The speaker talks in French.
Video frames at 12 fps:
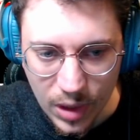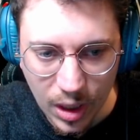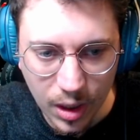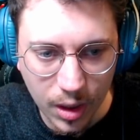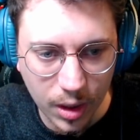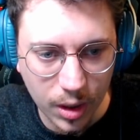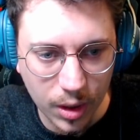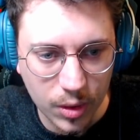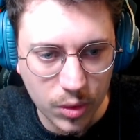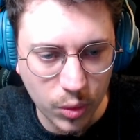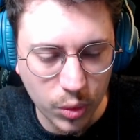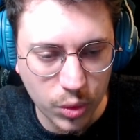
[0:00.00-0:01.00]
Euh,
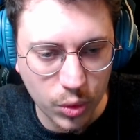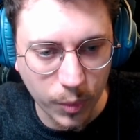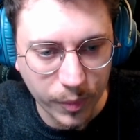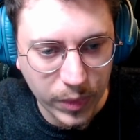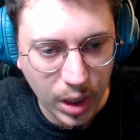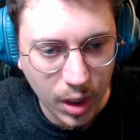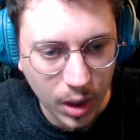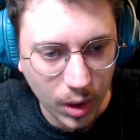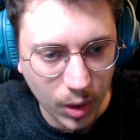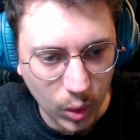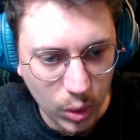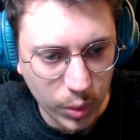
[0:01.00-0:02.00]
du coup, du coup, euh,
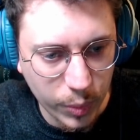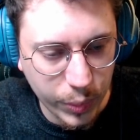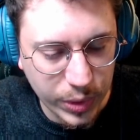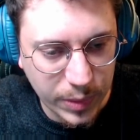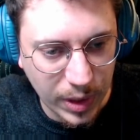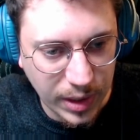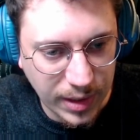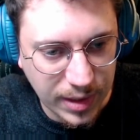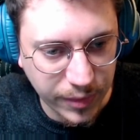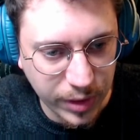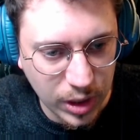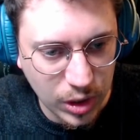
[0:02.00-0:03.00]
le petit planning c'est
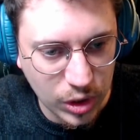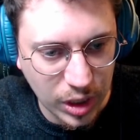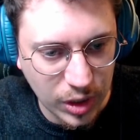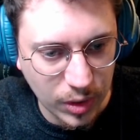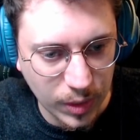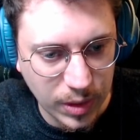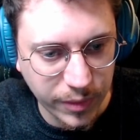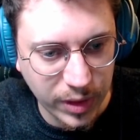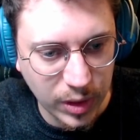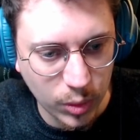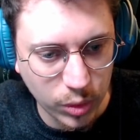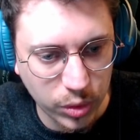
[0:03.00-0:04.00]
fait. J'ai sorti une
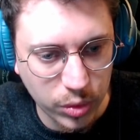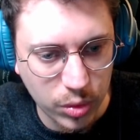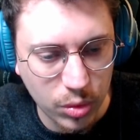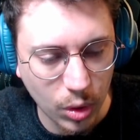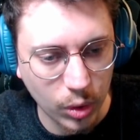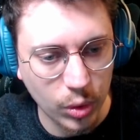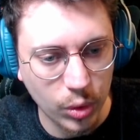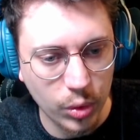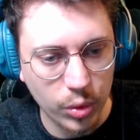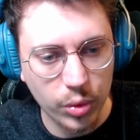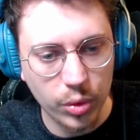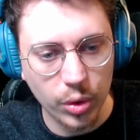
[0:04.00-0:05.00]
vidéo sur
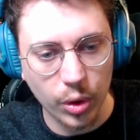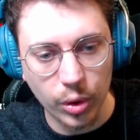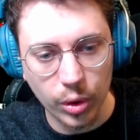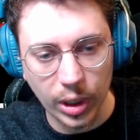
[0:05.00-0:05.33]
le euh,